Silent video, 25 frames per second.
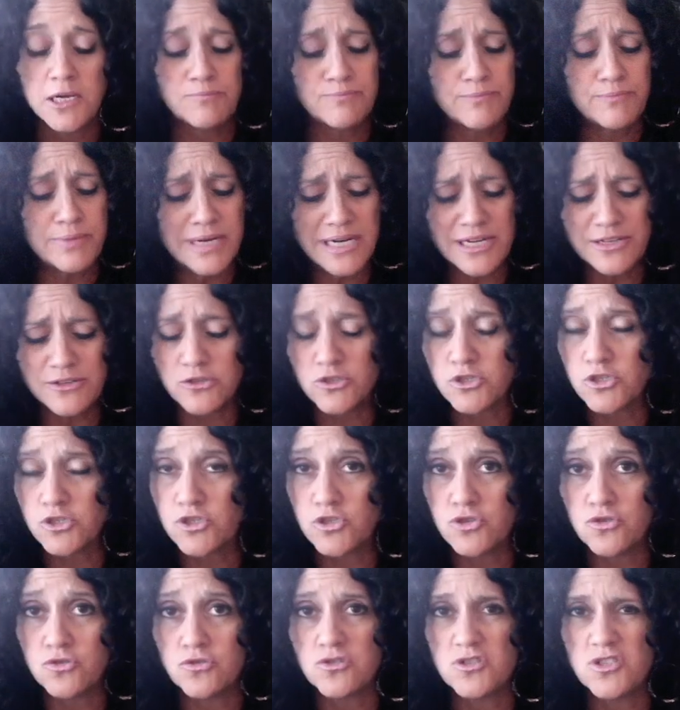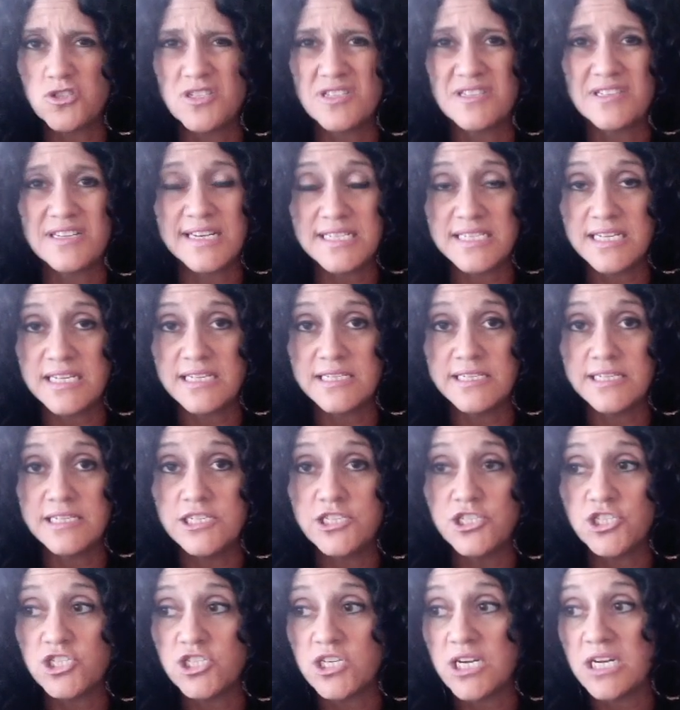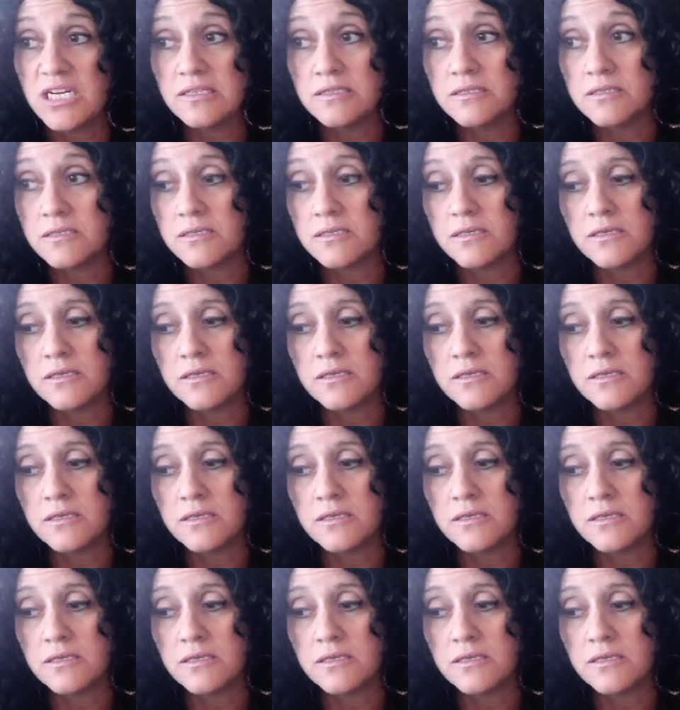plein de ressources, très intelligente.